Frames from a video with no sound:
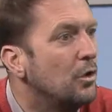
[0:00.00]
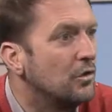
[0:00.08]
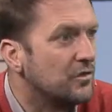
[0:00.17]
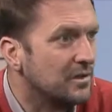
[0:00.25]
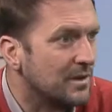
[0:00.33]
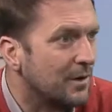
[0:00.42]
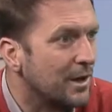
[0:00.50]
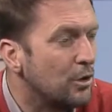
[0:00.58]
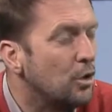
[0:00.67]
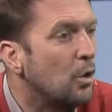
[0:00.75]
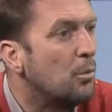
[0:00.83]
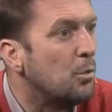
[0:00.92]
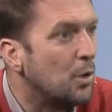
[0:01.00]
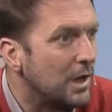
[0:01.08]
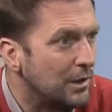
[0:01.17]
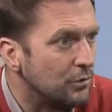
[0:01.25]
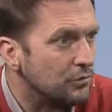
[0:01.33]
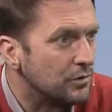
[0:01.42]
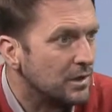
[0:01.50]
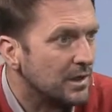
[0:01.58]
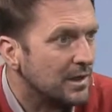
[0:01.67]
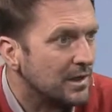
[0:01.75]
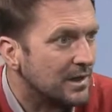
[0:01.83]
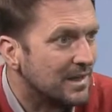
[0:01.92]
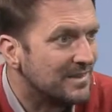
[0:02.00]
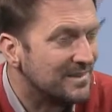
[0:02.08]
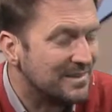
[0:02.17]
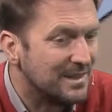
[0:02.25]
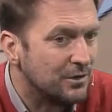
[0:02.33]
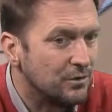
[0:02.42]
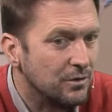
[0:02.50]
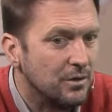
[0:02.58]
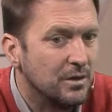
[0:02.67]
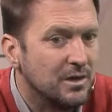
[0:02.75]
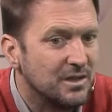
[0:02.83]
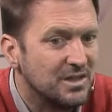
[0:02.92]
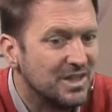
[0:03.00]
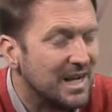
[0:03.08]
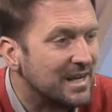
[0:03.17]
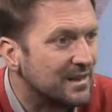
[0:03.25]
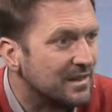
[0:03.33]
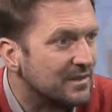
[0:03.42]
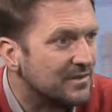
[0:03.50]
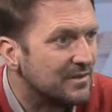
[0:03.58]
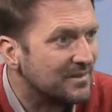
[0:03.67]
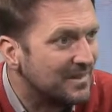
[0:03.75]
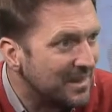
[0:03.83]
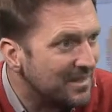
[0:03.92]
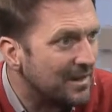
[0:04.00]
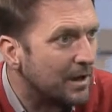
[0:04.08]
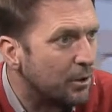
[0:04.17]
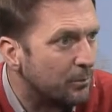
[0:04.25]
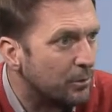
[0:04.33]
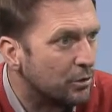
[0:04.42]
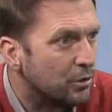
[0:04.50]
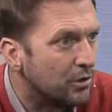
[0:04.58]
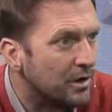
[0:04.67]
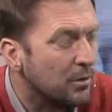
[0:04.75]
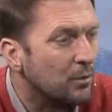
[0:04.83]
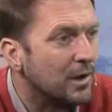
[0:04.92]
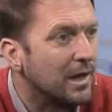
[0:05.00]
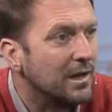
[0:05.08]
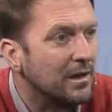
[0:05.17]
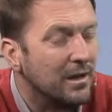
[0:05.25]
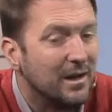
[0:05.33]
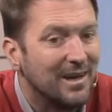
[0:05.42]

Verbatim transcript: se trabajaron los vuelos que se hicieron charters desde el aeropuerto de Neuquén,